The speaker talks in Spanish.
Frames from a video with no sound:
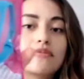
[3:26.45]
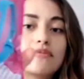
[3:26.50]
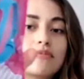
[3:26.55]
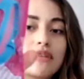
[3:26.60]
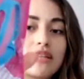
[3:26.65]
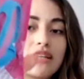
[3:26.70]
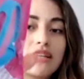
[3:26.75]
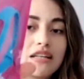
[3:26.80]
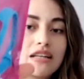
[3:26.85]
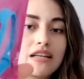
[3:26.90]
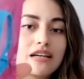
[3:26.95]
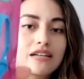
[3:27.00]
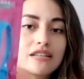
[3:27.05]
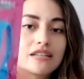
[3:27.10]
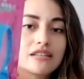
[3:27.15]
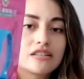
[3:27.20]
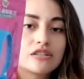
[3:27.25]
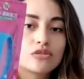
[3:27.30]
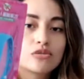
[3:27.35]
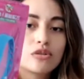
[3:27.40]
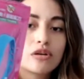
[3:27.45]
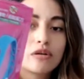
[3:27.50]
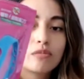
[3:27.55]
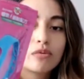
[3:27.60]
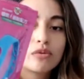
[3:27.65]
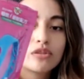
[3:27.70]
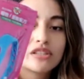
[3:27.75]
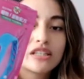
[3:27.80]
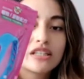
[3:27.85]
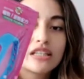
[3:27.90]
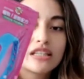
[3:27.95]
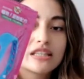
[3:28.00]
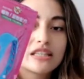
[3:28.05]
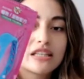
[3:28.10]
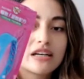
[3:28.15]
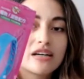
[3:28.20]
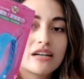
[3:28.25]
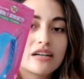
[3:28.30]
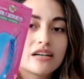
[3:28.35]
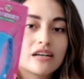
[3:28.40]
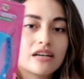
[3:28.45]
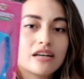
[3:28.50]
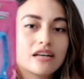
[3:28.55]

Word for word: mírenla, es una pulserita